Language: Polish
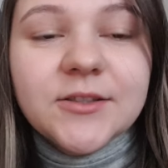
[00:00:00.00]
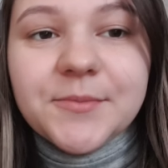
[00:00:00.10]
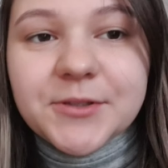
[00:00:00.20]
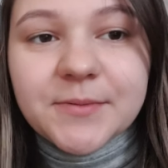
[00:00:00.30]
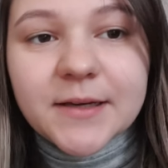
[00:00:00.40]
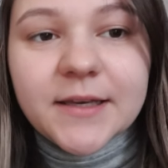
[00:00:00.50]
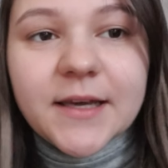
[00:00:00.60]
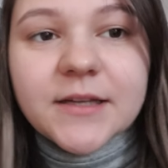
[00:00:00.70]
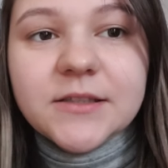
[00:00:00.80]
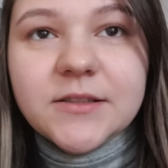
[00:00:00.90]
zrobić
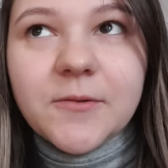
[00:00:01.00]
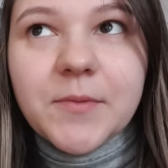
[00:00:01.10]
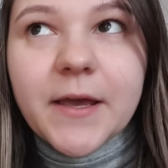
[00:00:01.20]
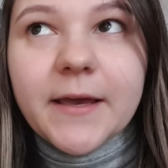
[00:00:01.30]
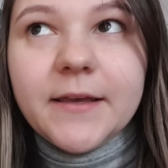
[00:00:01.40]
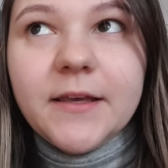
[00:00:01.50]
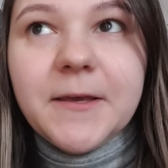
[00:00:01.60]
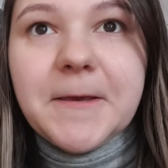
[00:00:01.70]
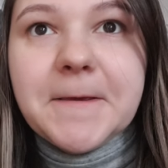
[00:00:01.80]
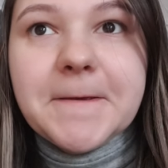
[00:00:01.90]
makijaż sobie
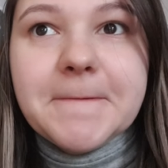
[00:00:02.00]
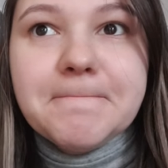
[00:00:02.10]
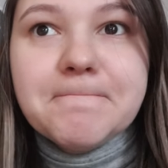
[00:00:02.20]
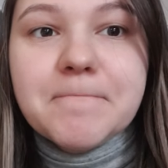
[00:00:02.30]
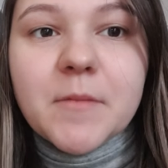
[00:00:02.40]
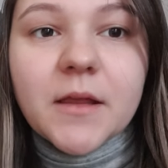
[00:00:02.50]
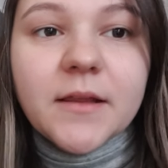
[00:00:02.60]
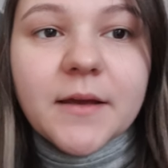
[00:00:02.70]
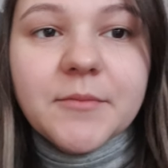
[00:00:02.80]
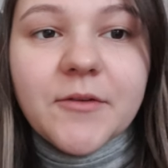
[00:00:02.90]
i
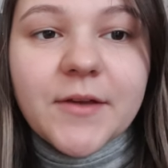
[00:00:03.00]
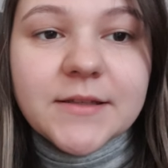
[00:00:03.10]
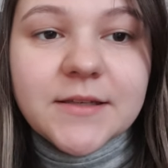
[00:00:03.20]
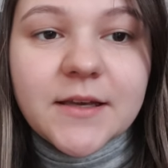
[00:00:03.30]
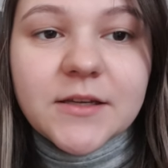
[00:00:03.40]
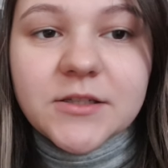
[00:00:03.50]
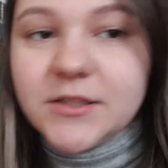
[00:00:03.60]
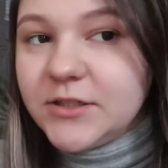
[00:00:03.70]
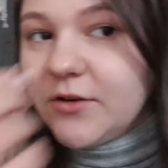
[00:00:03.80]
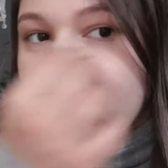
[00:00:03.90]
tak mniej więcej
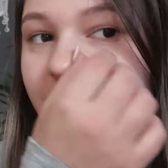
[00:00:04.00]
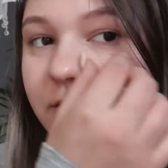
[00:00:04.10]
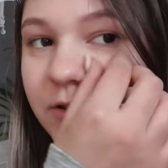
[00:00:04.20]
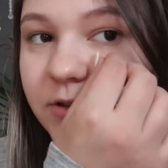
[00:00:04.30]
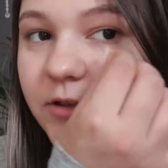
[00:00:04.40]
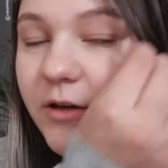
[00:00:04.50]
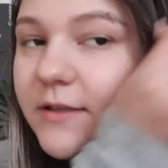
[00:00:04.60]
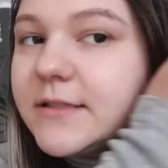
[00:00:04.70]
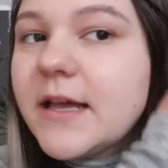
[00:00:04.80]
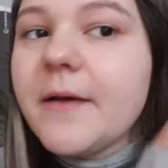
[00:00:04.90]
jeszcze się ogarnąć do
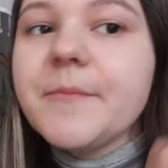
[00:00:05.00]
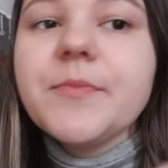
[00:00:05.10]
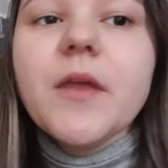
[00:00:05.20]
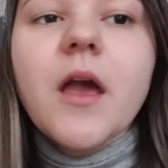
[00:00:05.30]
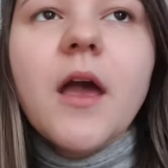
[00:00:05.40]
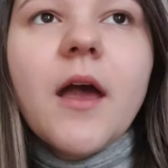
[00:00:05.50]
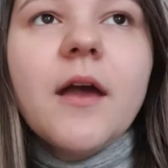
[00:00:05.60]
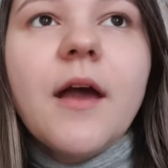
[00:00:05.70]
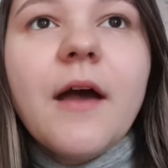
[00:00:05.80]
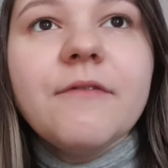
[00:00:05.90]
końca.
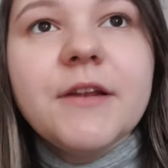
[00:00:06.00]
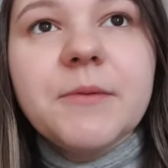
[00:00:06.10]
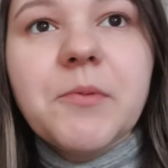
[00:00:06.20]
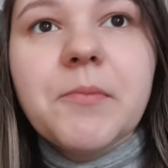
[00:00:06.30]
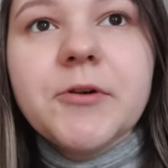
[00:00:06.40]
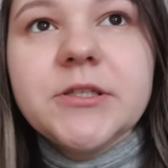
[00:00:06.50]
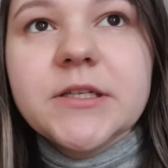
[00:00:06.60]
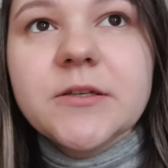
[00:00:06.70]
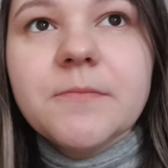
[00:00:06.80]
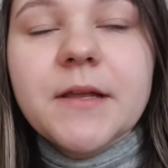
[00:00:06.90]
E, a Filip
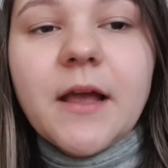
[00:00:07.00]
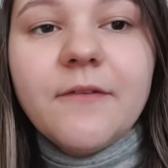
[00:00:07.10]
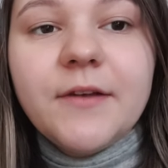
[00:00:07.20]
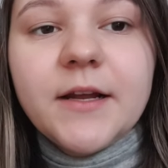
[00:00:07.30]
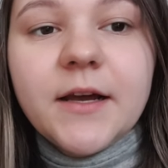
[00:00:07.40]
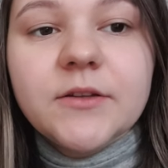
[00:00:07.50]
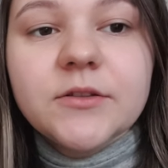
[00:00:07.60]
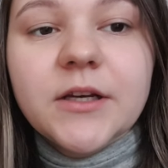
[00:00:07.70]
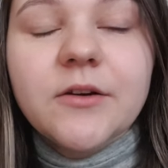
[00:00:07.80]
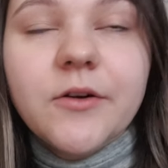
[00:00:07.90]
pójdzie sobie na chwilkę
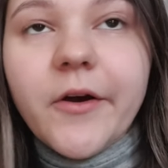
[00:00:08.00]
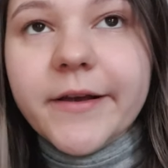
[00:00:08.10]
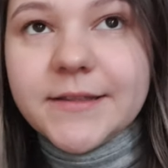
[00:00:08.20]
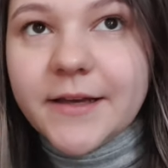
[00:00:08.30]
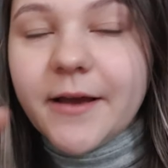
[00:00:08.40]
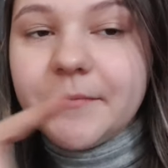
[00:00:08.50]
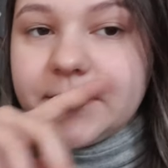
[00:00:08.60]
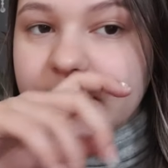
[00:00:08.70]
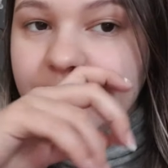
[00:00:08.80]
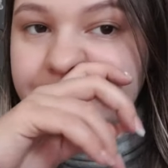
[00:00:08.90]
do tego końca, jakby
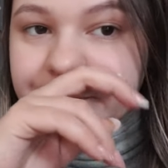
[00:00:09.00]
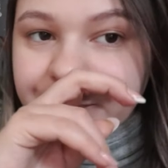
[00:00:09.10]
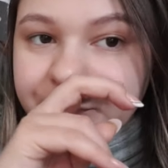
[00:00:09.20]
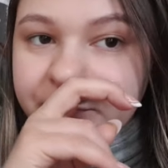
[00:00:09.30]
co ma